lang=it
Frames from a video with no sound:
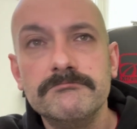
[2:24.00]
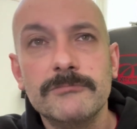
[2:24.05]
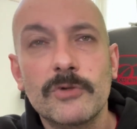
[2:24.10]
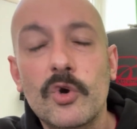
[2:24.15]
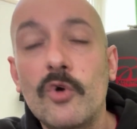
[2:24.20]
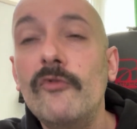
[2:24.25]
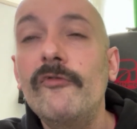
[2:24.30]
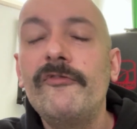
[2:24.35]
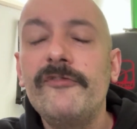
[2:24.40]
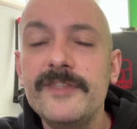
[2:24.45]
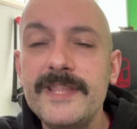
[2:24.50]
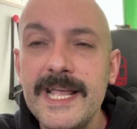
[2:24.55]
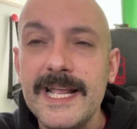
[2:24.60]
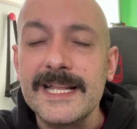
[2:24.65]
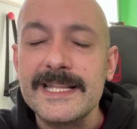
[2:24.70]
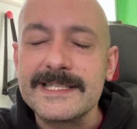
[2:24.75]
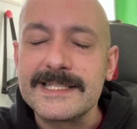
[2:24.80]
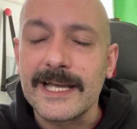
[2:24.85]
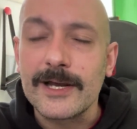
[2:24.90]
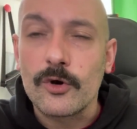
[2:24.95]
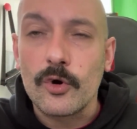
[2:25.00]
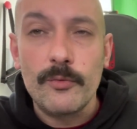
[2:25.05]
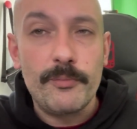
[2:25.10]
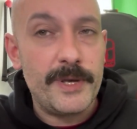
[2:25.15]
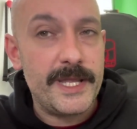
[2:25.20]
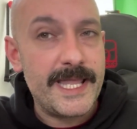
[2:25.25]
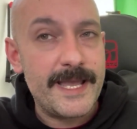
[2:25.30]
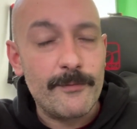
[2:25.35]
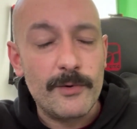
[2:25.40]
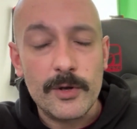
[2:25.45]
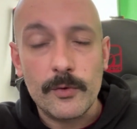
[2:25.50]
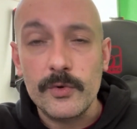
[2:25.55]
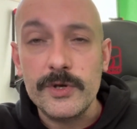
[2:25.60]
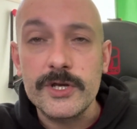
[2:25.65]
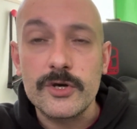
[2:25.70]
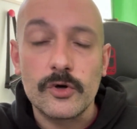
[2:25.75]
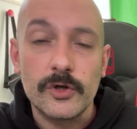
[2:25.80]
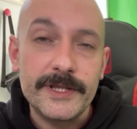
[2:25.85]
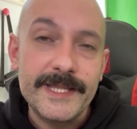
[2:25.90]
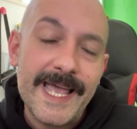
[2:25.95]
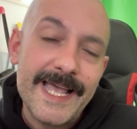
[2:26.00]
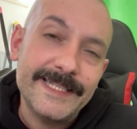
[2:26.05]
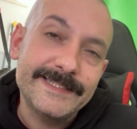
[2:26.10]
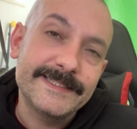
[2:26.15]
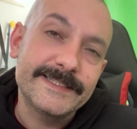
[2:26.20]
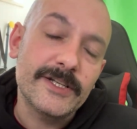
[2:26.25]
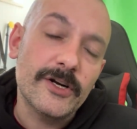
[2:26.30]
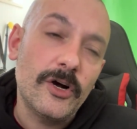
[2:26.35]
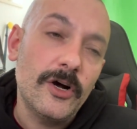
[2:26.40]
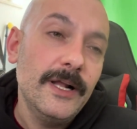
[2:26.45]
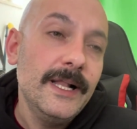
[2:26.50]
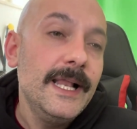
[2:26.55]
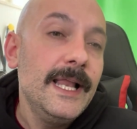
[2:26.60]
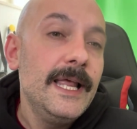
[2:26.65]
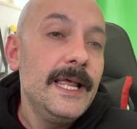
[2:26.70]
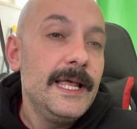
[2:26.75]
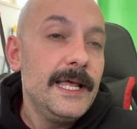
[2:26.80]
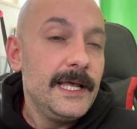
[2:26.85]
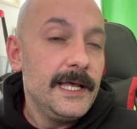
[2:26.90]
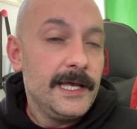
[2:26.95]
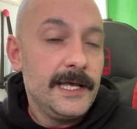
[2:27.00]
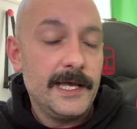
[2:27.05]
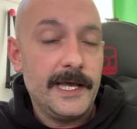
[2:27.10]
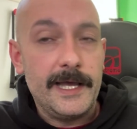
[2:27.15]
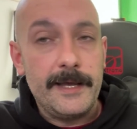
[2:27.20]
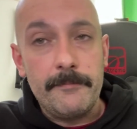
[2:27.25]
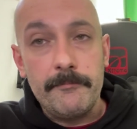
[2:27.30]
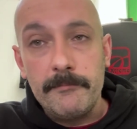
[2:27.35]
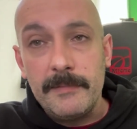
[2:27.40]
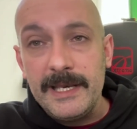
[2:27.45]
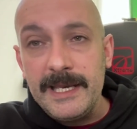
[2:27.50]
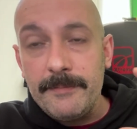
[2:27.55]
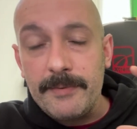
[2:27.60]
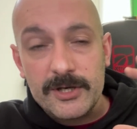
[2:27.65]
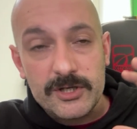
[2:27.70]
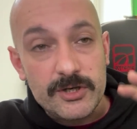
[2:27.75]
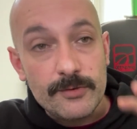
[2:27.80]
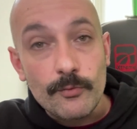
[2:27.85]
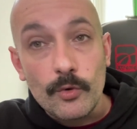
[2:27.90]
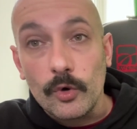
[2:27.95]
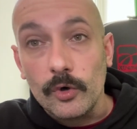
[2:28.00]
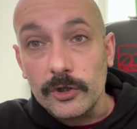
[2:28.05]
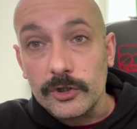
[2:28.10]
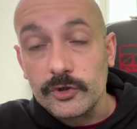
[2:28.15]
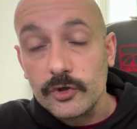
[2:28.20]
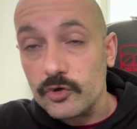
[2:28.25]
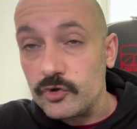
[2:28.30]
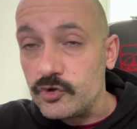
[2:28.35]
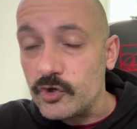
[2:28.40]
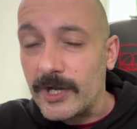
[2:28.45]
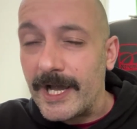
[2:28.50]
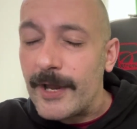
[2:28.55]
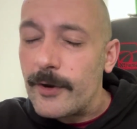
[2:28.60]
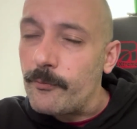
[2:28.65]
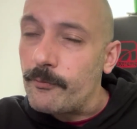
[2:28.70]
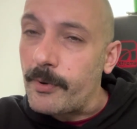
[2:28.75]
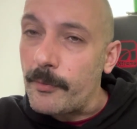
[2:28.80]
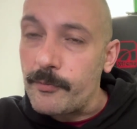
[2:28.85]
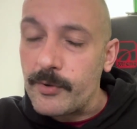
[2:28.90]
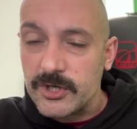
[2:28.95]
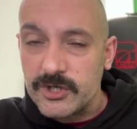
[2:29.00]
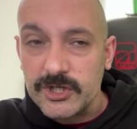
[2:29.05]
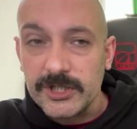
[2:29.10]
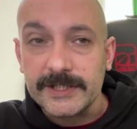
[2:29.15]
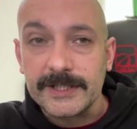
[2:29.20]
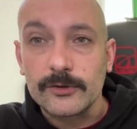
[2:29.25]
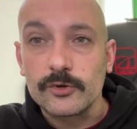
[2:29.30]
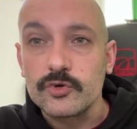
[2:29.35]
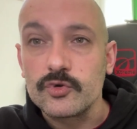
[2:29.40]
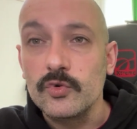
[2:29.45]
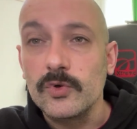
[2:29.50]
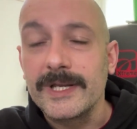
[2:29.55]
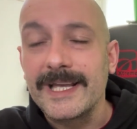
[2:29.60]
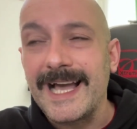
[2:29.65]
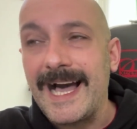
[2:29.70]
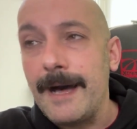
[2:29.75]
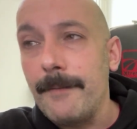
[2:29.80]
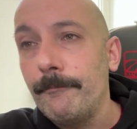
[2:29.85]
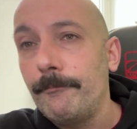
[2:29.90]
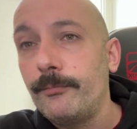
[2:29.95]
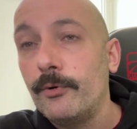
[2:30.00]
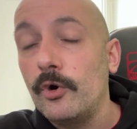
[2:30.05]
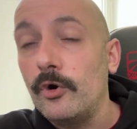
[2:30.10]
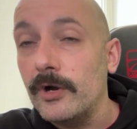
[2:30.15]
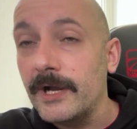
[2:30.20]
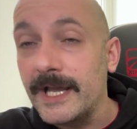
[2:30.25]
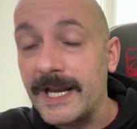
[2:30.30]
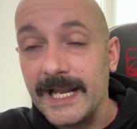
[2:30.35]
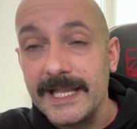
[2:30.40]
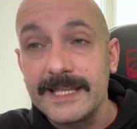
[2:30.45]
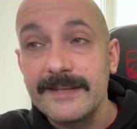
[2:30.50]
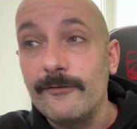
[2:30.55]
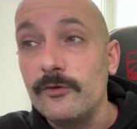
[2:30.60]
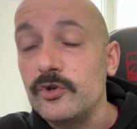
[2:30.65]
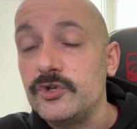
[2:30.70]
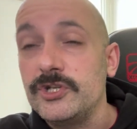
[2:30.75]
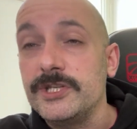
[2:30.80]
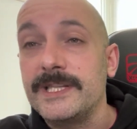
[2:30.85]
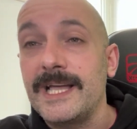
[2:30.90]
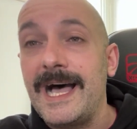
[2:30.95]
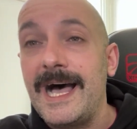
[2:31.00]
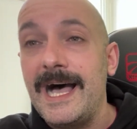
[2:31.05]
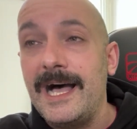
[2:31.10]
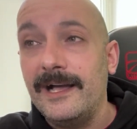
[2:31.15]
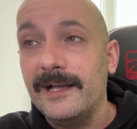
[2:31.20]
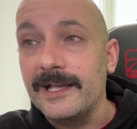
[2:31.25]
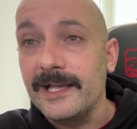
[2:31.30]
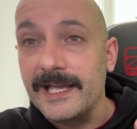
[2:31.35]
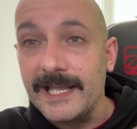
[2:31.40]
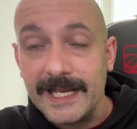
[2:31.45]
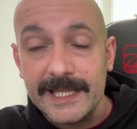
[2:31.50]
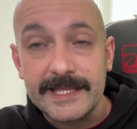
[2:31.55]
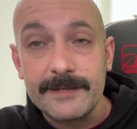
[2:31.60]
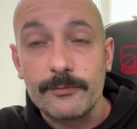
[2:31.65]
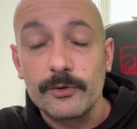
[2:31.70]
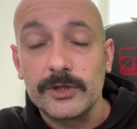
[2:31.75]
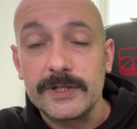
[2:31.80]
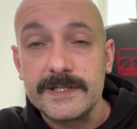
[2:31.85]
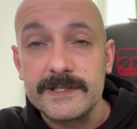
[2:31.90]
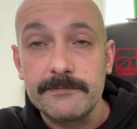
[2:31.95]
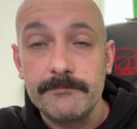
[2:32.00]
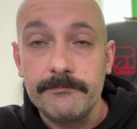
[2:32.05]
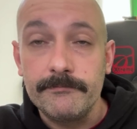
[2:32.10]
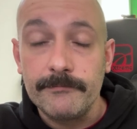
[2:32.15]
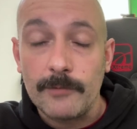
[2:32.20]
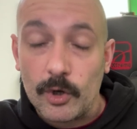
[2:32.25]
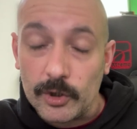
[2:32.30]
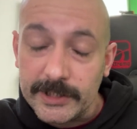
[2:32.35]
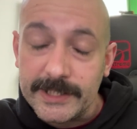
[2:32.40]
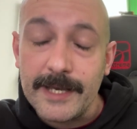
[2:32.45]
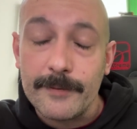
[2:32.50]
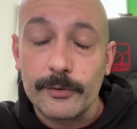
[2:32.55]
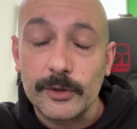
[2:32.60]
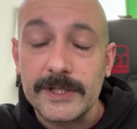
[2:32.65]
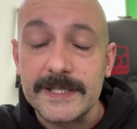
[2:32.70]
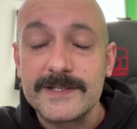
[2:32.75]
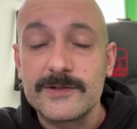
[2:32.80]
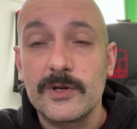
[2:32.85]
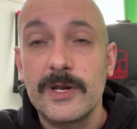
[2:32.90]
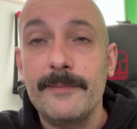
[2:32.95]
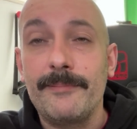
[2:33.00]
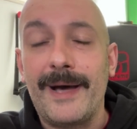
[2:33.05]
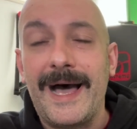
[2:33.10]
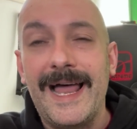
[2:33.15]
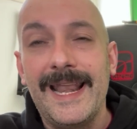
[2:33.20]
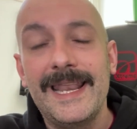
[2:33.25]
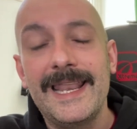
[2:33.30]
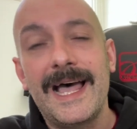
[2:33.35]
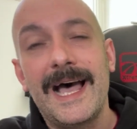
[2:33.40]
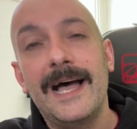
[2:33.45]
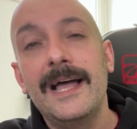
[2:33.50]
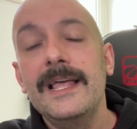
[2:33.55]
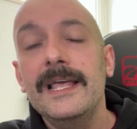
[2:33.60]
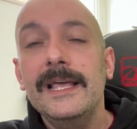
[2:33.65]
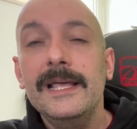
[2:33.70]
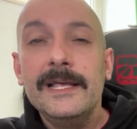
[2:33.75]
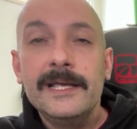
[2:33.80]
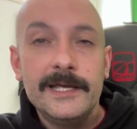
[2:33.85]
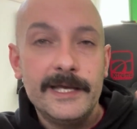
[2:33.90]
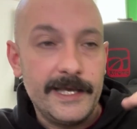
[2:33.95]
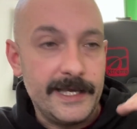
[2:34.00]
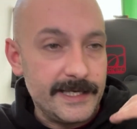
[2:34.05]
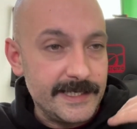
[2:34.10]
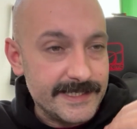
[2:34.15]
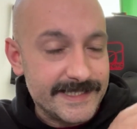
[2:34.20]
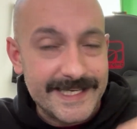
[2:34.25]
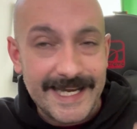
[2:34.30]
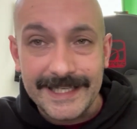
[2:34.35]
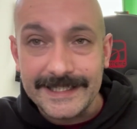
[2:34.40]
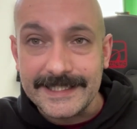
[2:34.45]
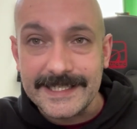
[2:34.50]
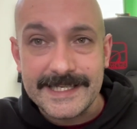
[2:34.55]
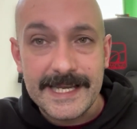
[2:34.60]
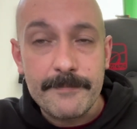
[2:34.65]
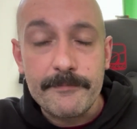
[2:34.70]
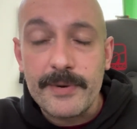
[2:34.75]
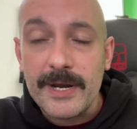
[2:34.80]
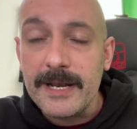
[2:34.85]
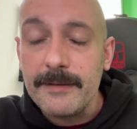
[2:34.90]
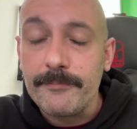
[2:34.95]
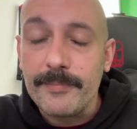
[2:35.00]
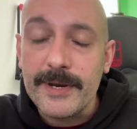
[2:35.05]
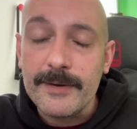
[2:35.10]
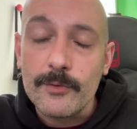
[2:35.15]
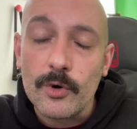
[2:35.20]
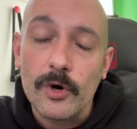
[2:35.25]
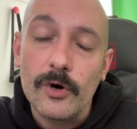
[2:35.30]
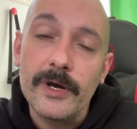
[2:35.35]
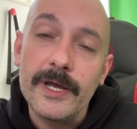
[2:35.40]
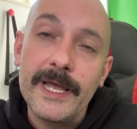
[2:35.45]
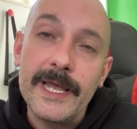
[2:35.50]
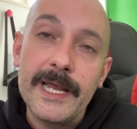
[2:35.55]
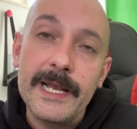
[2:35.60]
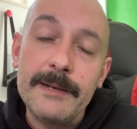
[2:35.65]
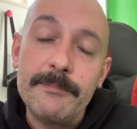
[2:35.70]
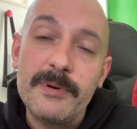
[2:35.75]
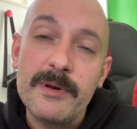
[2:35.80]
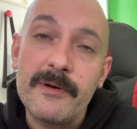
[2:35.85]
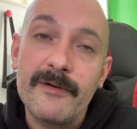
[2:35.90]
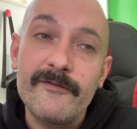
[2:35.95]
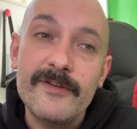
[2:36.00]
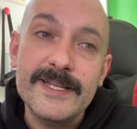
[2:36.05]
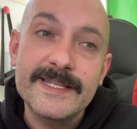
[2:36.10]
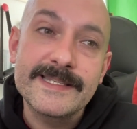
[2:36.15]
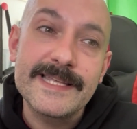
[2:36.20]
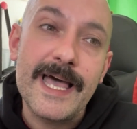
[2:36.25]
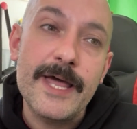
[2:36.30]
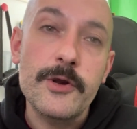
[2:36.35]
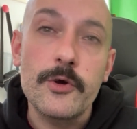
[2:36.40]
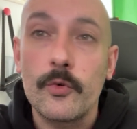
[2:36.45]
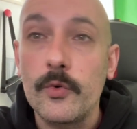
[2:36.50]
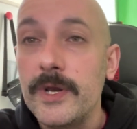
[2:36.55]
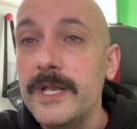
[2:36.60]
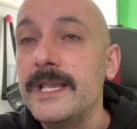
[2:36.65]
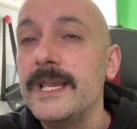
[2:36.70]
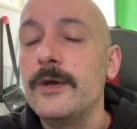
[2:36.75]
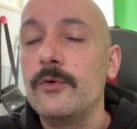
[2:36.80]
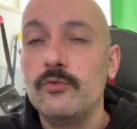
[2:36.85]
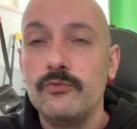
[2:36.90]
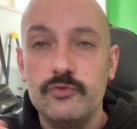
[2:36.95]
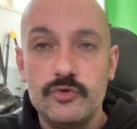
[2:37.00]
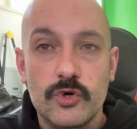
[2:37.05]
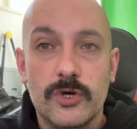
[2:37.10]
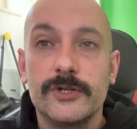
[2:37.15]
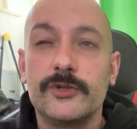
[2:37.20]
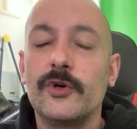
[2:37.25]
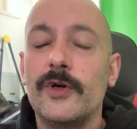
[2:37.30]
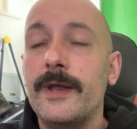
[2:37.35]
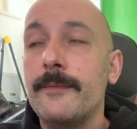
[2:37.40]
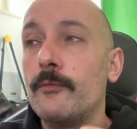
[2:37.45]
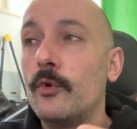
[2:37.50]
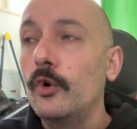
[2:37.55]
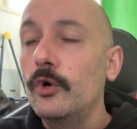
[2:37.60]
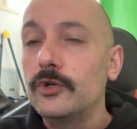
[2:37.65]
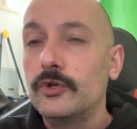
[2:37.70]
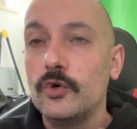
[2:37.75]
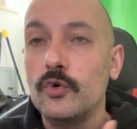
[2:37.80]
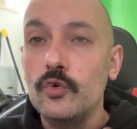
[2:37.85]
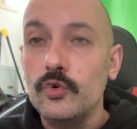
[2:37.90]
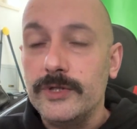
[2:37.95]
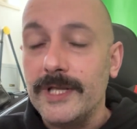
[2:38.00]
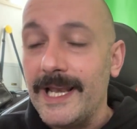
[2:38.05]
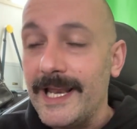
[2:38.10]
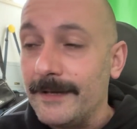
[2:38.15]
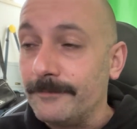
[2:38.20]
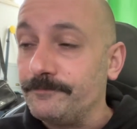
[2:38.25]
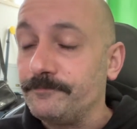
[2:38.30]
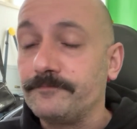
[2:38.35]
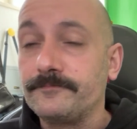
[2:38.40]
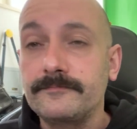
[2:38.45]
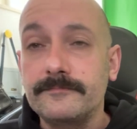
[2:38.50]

confidenza in colpi debole, quindi col destro. Eh, gli piace molto giocare un po' più accentrato sul campo, grande velocità, eh, grande prote ottima protezione palla, eh, salta sempre il primo, eh, il primo avversario, quindi un giocatore molto utile